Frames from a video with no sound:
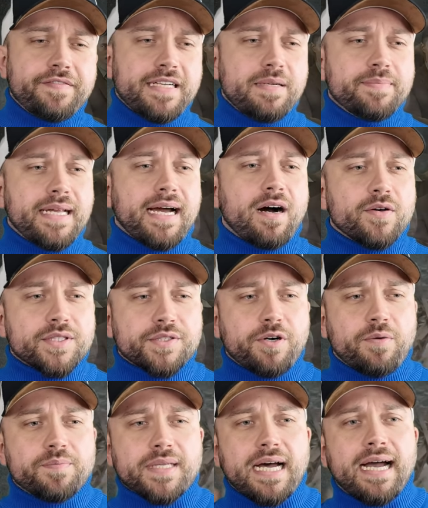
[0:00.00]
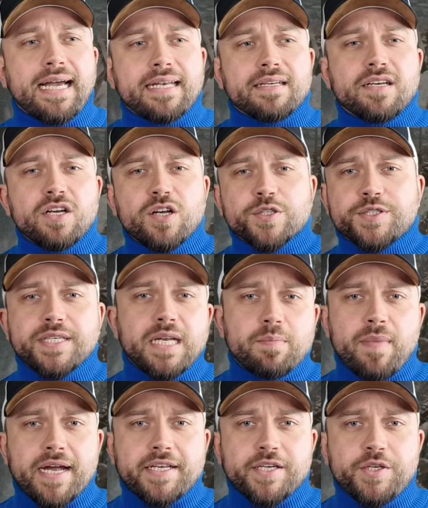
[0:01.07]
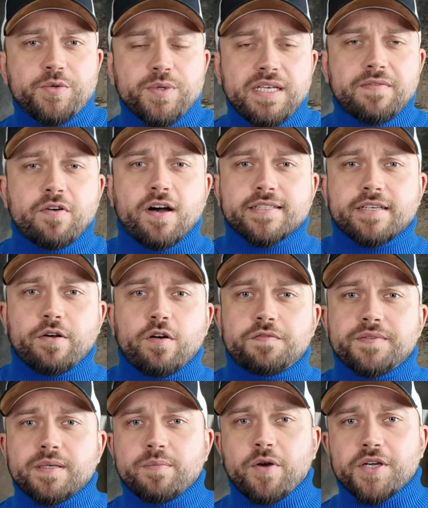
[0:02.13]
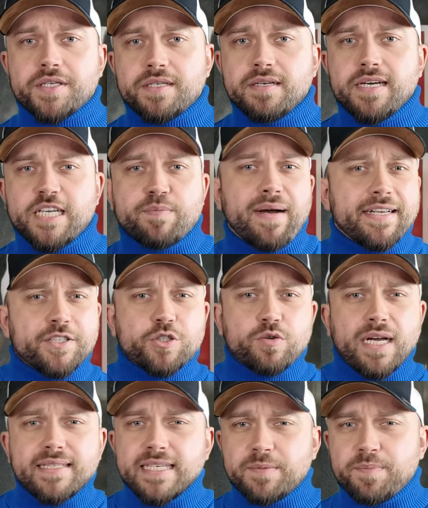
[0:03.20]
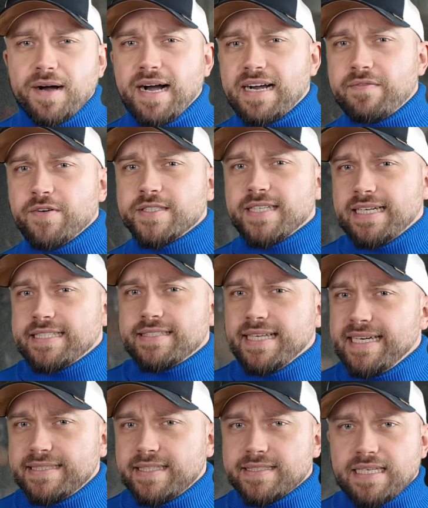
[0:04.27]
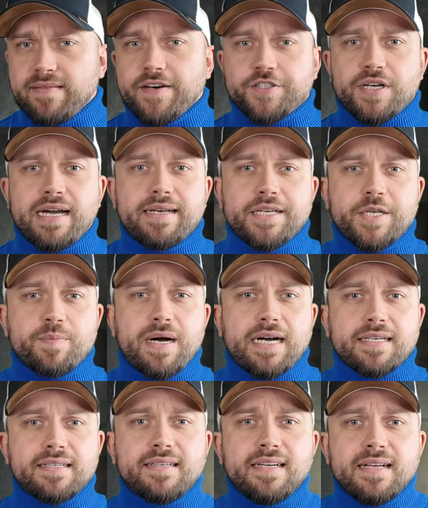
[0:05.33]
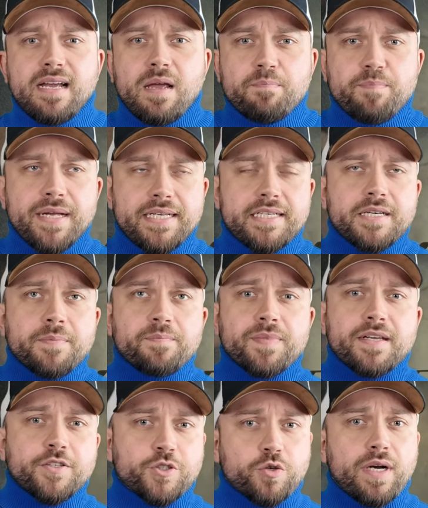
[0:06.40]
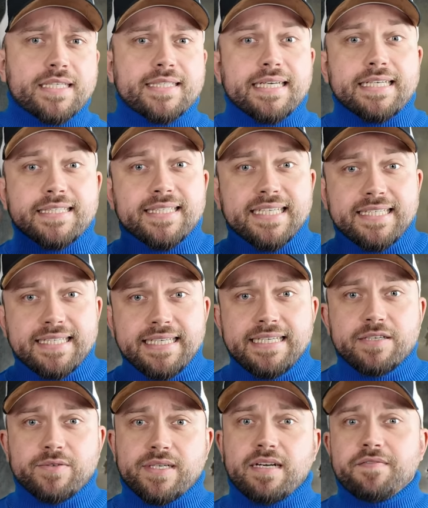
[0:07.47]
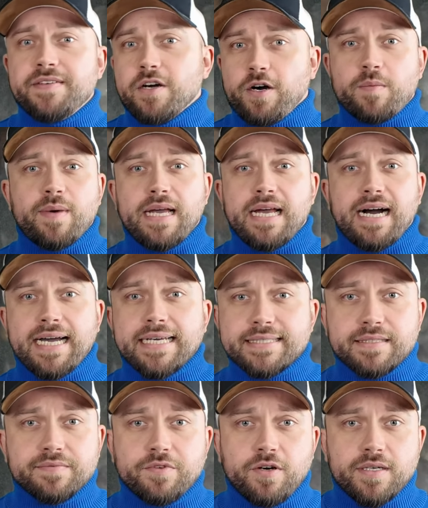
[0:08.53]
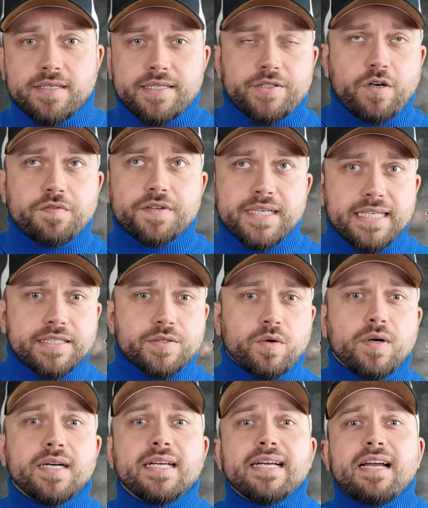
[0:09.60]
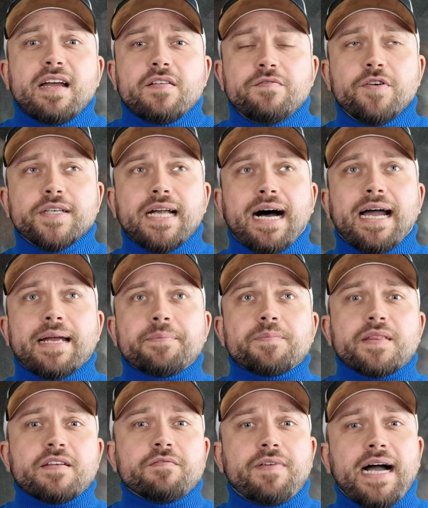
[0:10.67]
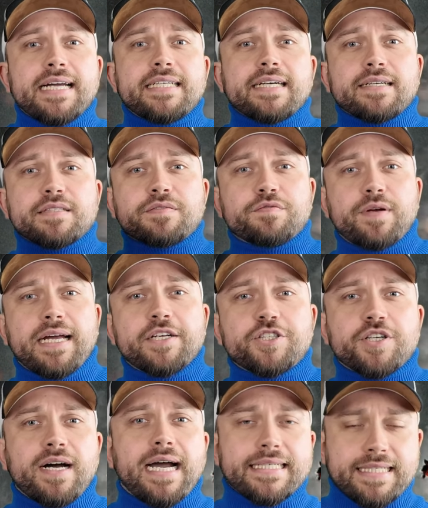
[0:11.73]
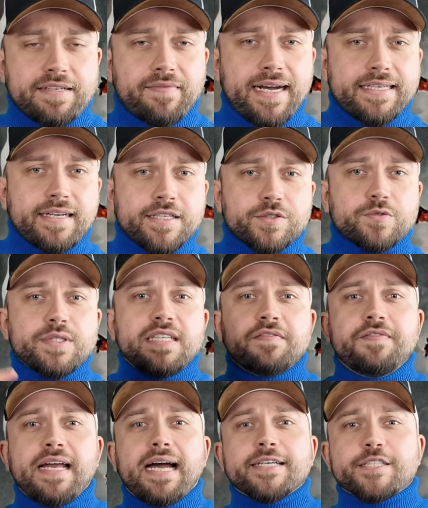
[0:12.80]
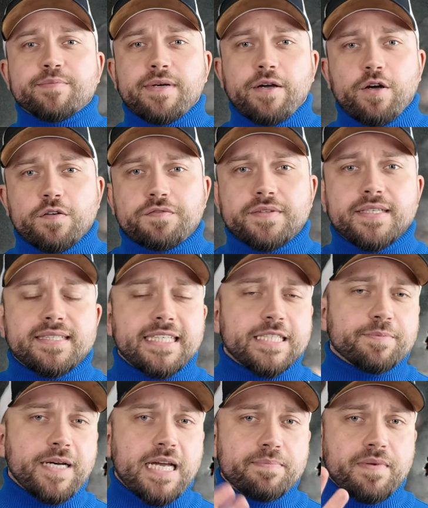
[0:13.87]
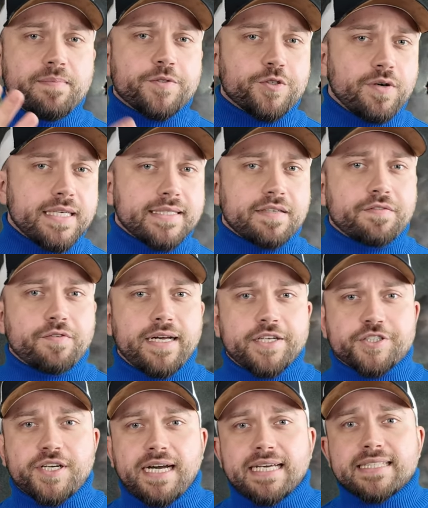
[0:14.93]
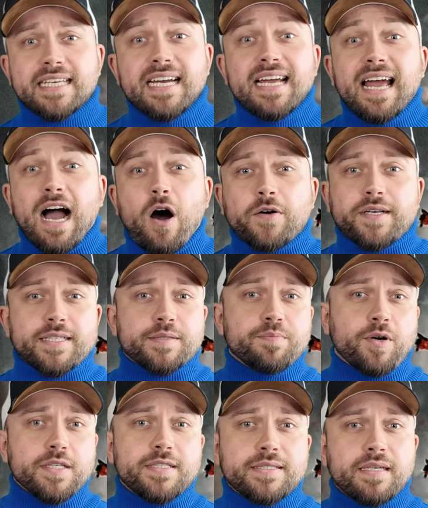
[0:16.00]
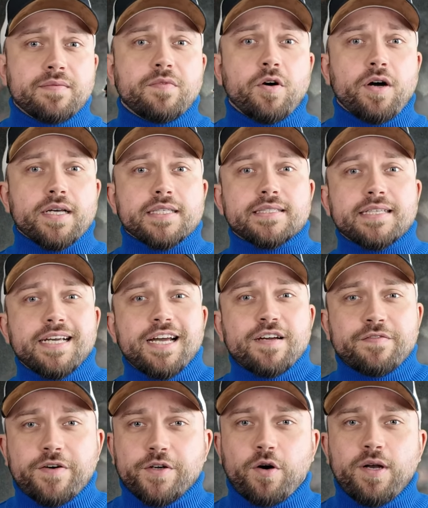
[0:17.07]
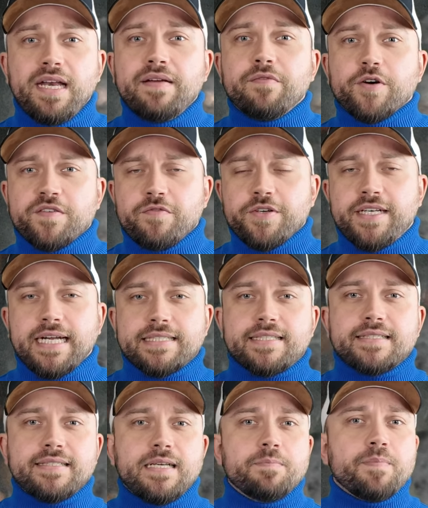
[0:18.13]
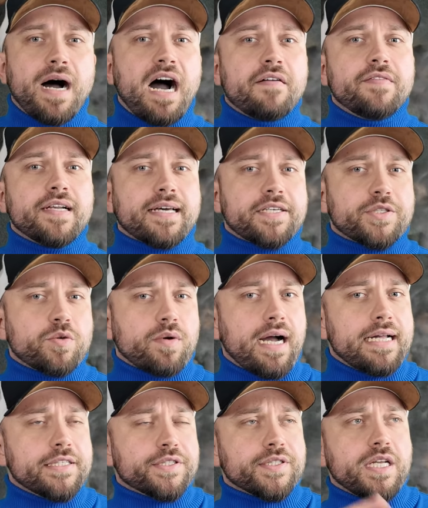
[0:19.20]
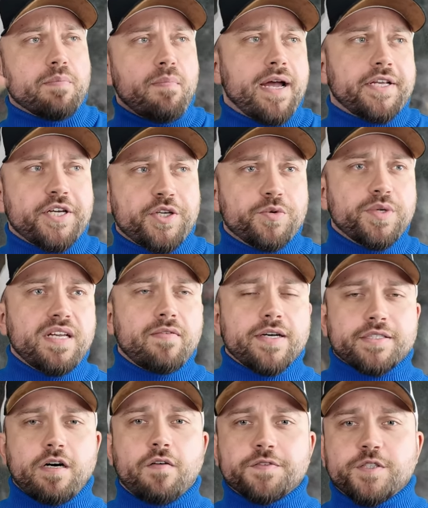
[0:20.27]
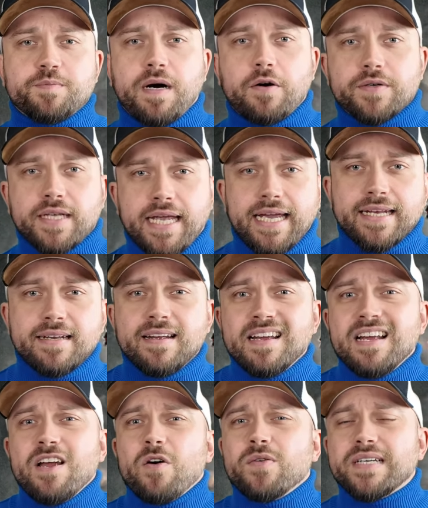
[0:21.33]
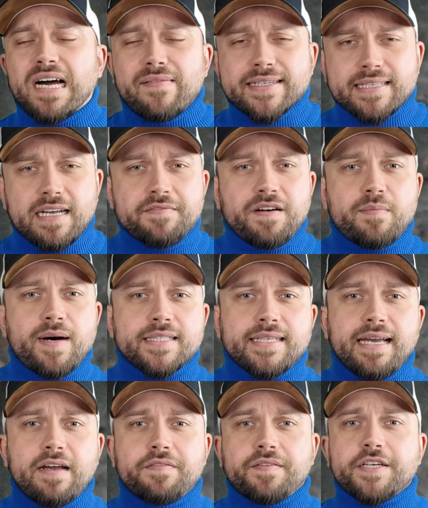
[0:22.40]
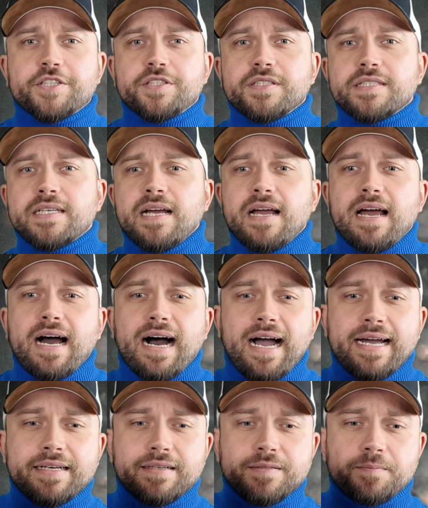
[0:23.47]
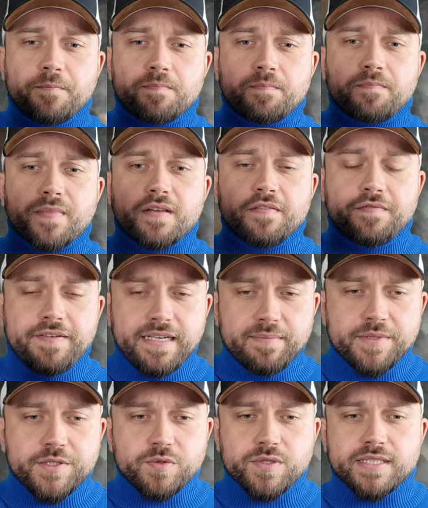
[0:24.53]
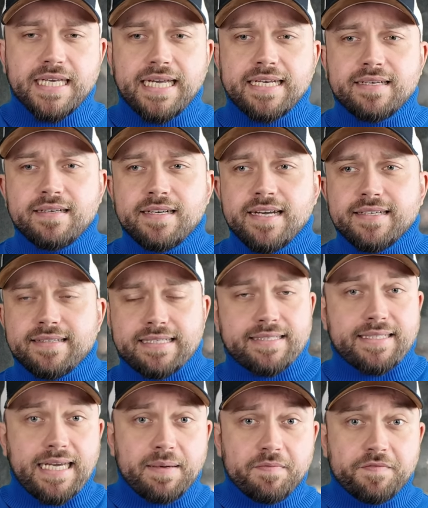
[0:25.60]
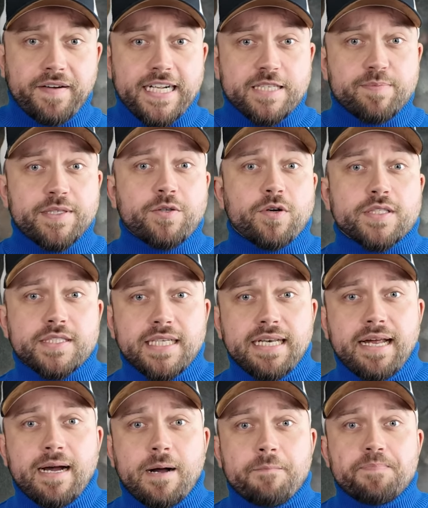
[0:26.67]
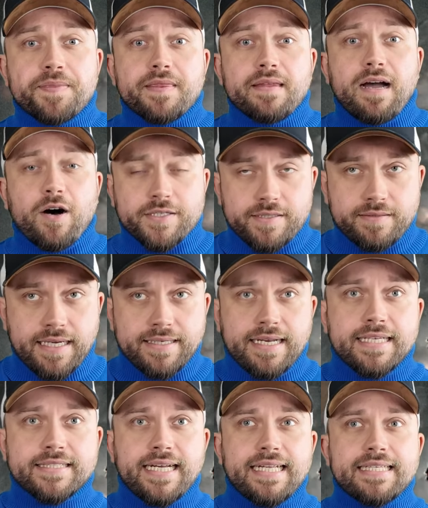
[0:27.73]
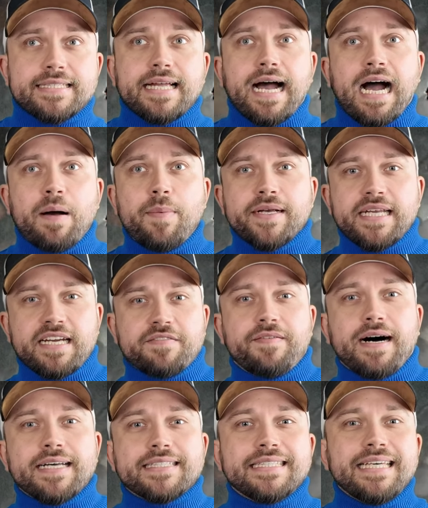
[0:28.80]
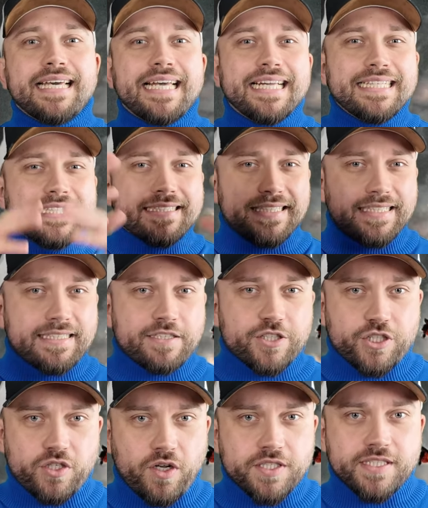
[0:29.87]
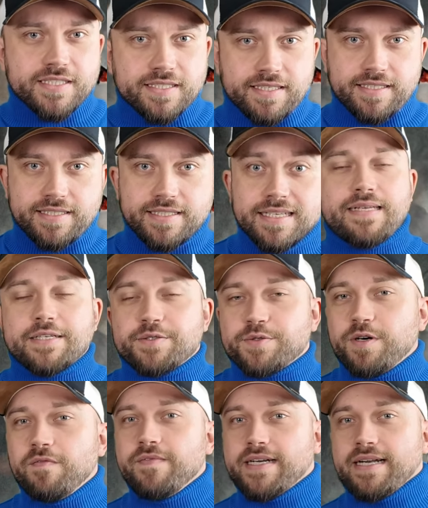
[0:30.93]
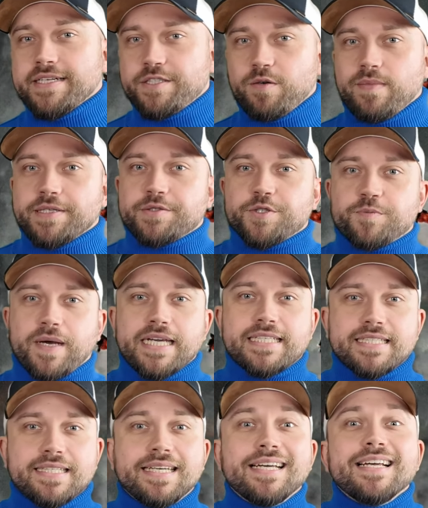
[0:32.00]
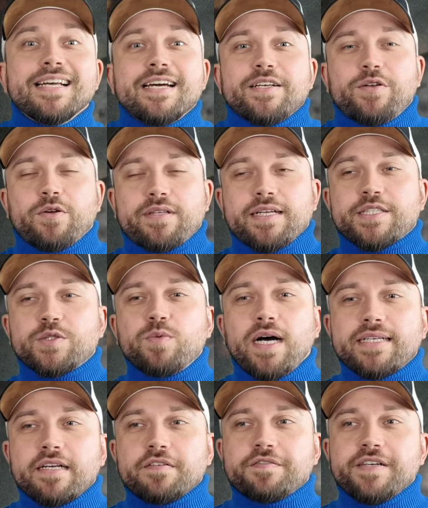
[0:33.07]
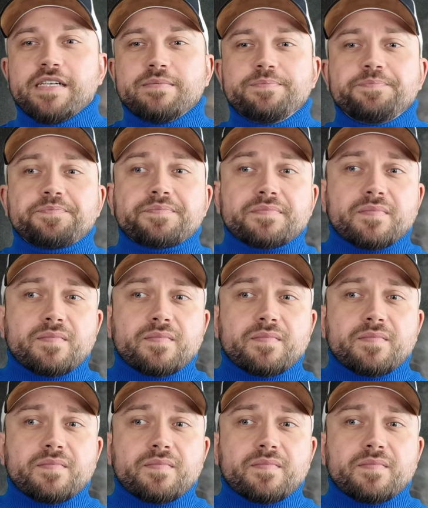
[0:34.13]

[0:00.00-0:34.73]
Film, der rauskommt, ein Cinematic Universe eröffnen möchte. Ich meine, Jurassic Park wird wird's als nächstes sehr wahrscheinlich machen. Mit Jurassic City oder wie auch immer er heißen wird, ich hoffe nicht so, wird ein weiteres Franchise, ein weiteres Universum eröffnet, diesmal eben im Jurassic-Franchise. Auch das Monsterverse von Hollywood wird jetzt in die Marvel-Richtung, ein Cinematic Universe aufzubauen gehen. Und da war es einfach mal sehr erfrischend, einen Film zu sehen, der sich ebenfalls mit Godzilla auseinandersetzt, aber der quasi in sich geschlossen ist. Dazu kommen wir gleich nochmal zu sprechen. Noch dazu hat der Film